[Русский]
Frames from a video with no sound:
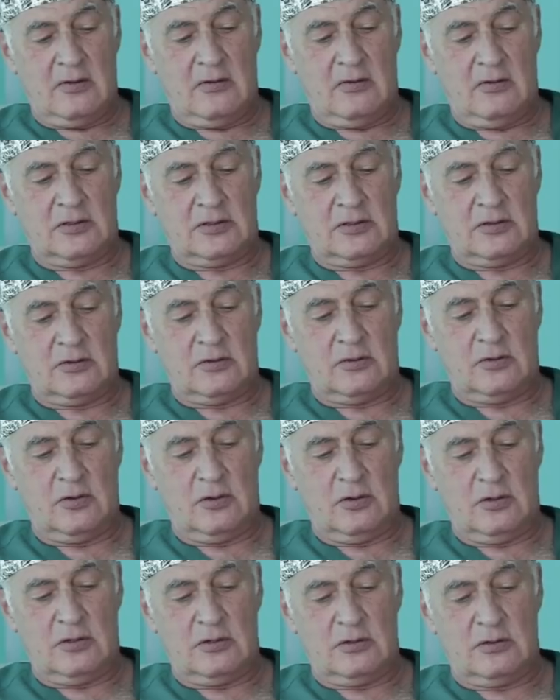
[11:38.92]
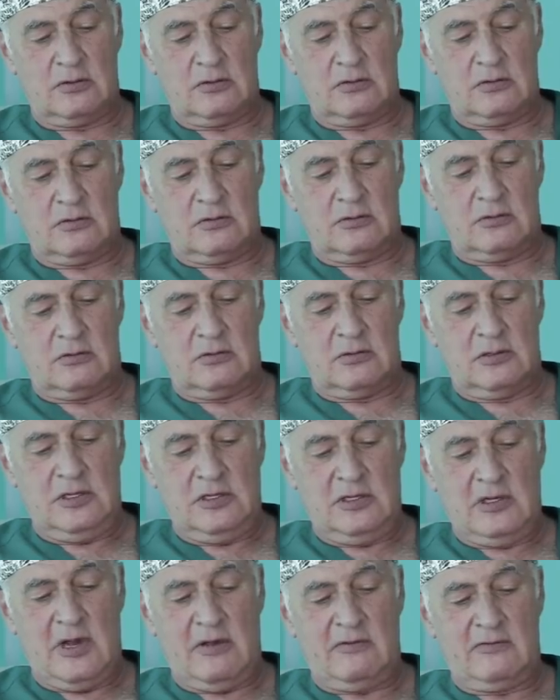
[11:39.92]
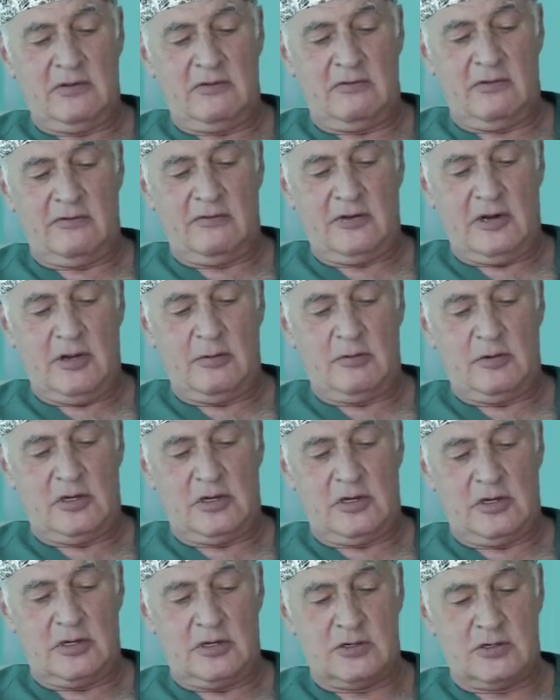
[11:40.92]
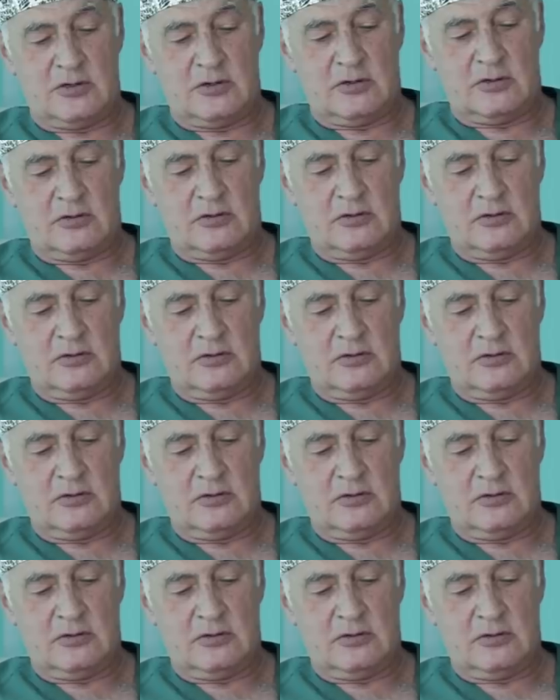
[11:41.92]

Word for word: Вот до недавнего времени еще